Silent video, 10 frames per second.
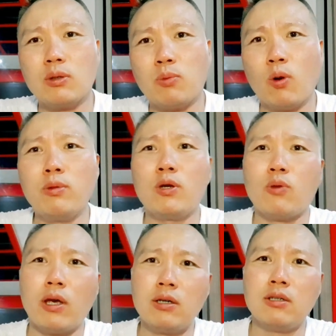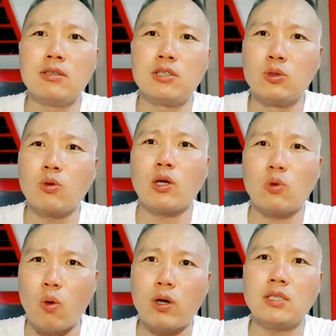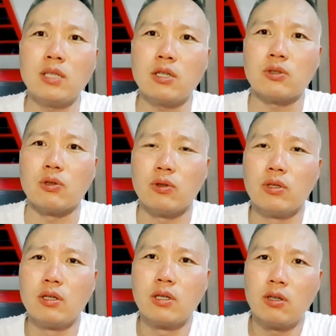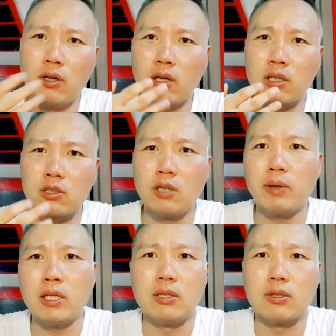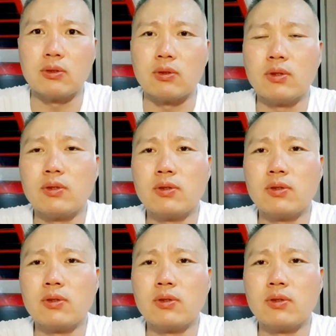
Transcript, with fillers: 보면 외형은 진돗개와 똑같이 생겼어요. 혀에 그냥 설반이 있는 거죠.